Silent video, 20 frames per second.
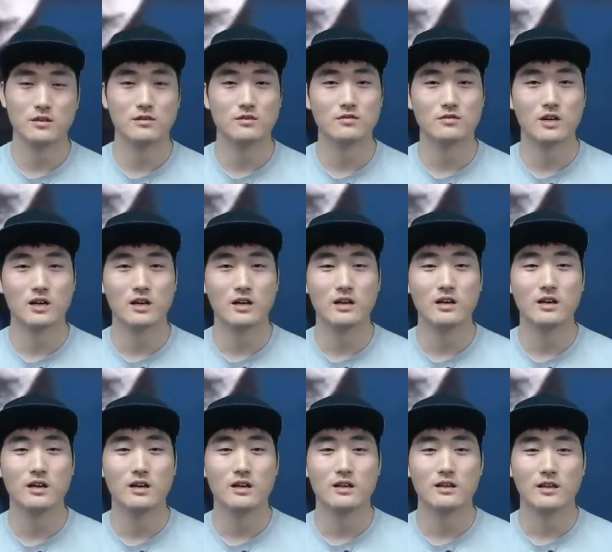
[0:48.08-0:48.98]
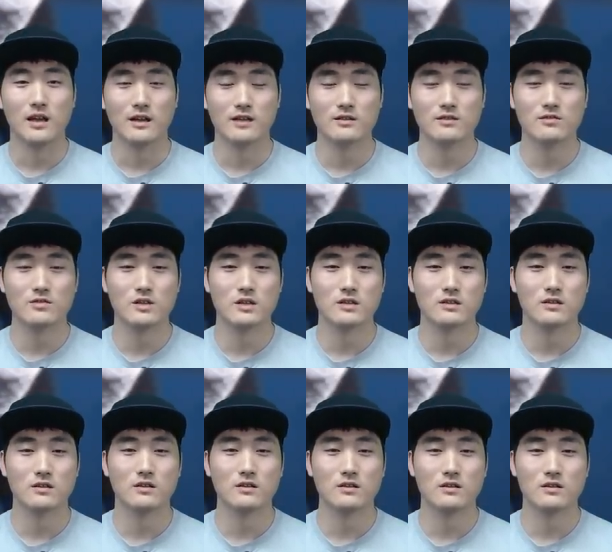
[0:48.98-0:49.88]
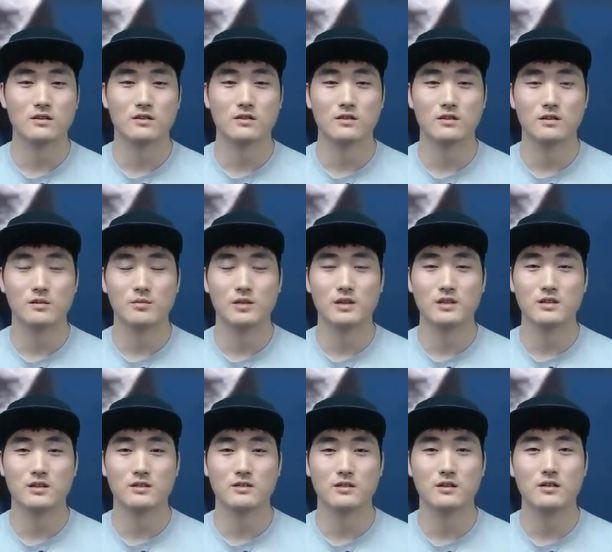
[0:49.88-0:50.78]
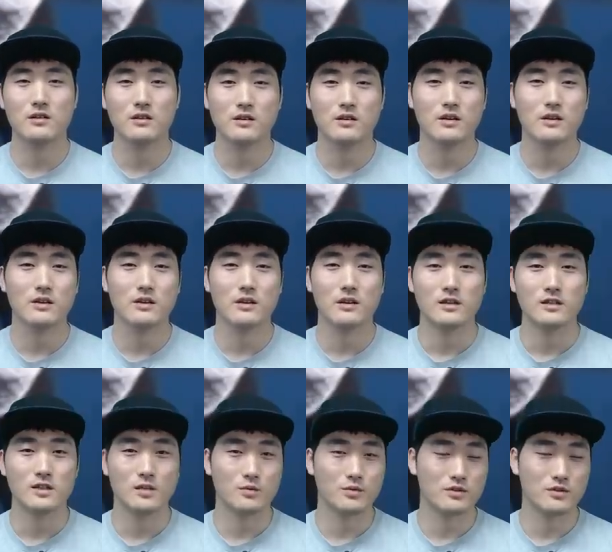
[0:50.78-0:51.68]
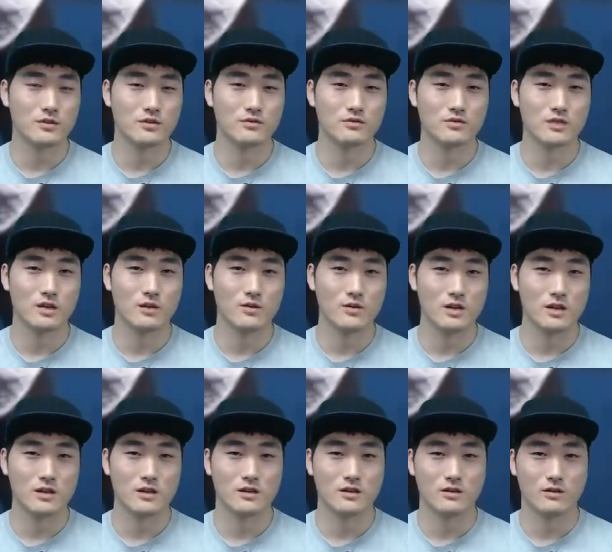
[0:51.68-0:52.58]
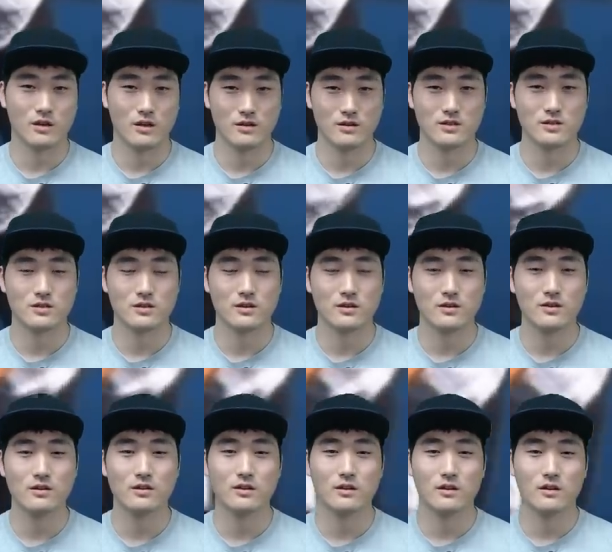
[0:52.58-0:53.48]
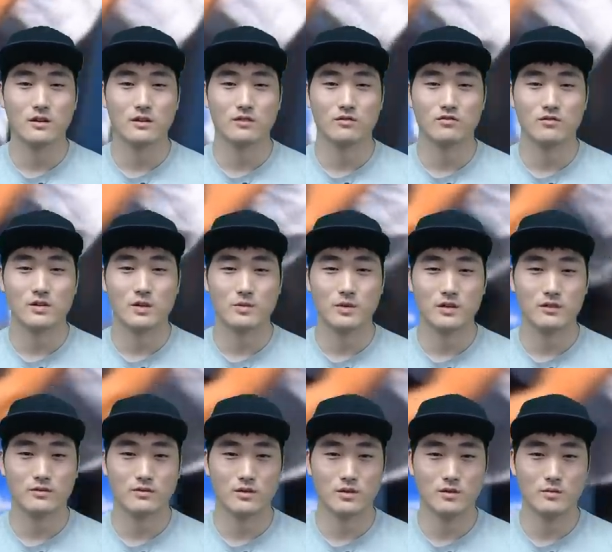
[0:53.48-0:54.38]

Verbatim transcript: 선수가 다른 조에서 경기를 펼쳐서 이상표 선수가 올라가게 되었죠. 둘 다 팔뚝이